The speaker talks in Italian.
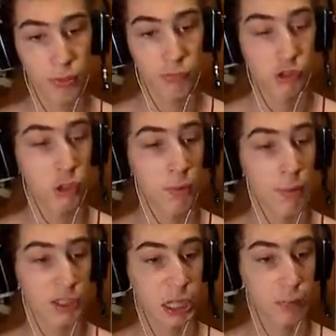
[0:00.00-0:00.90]
Nessuno può
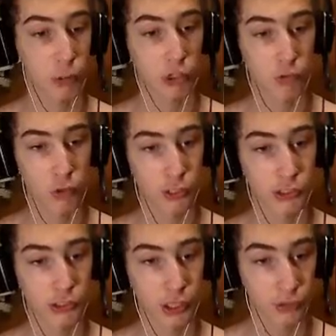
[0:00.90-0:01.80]
battere Peto
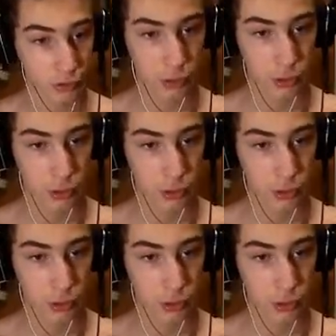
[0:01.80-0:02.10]
fluorescente.